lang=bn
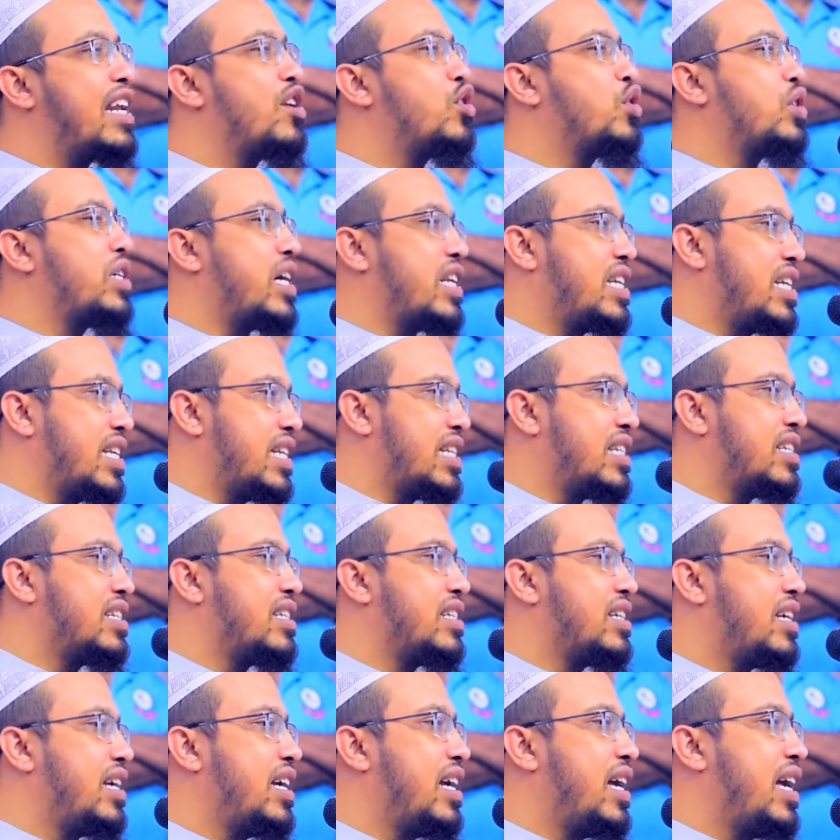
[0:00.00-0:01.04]
কেন জানেন
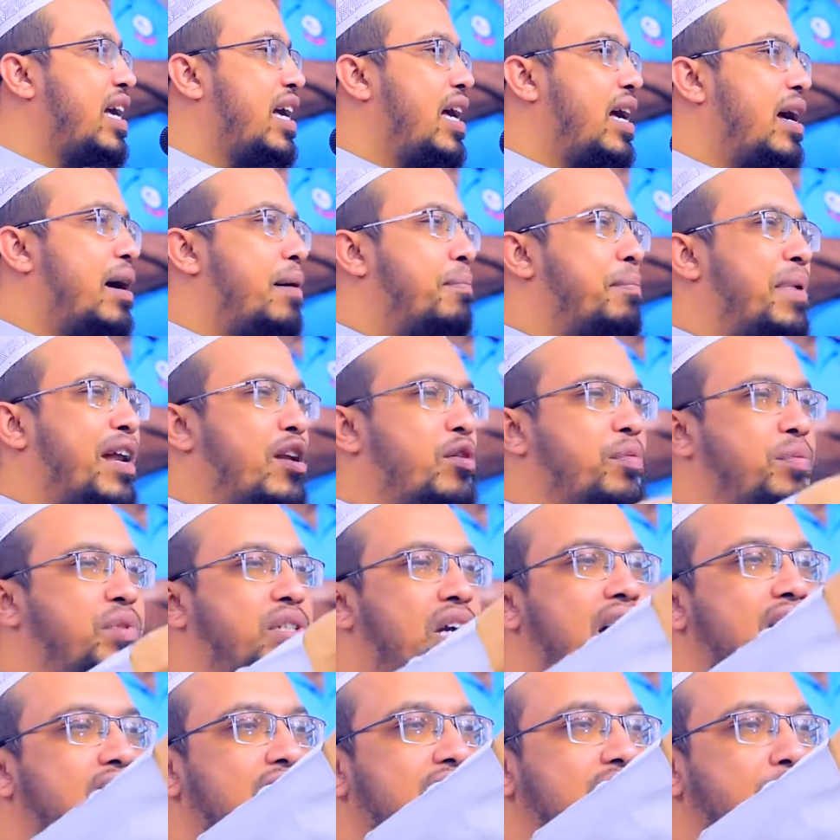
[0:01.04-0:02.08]
মানব
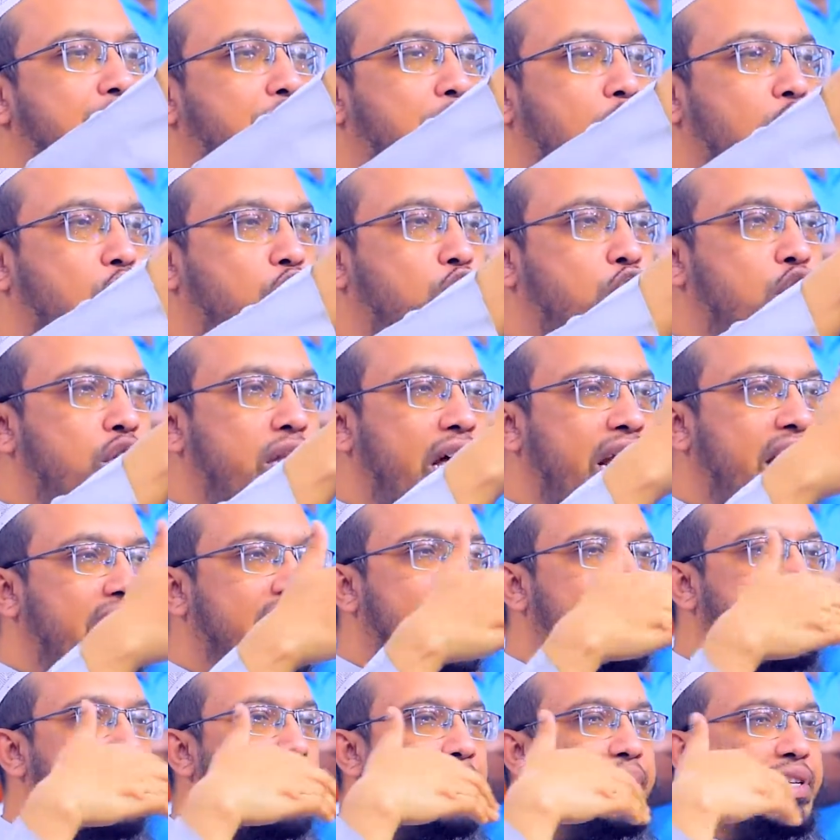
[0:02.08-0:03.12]
জাতির বংশধারা
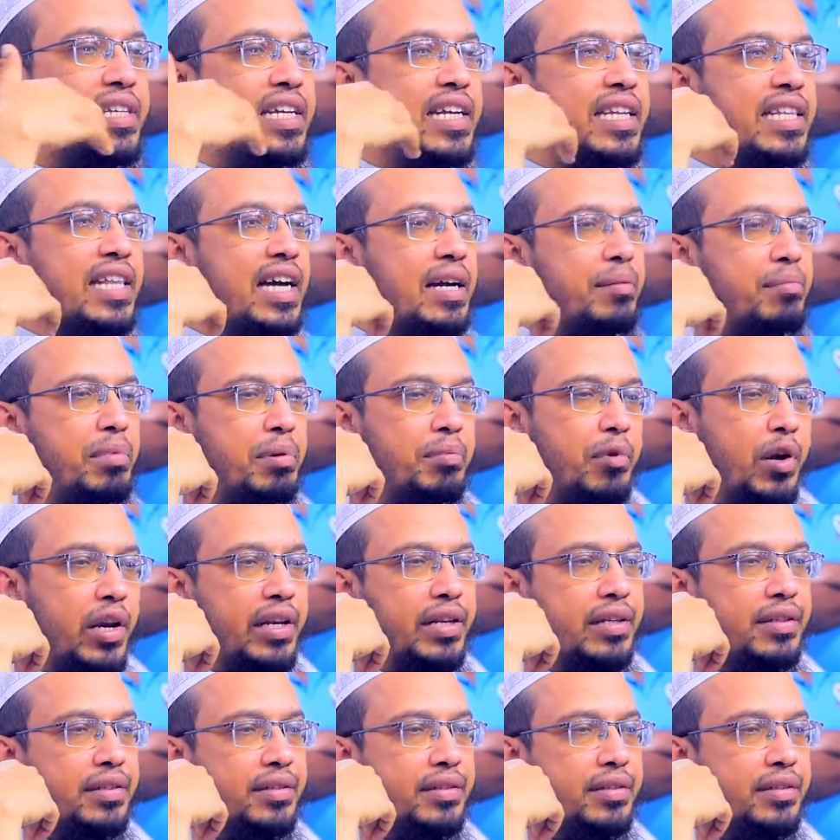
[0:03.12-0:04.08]
কিভাবে টিকে থাকবে বলে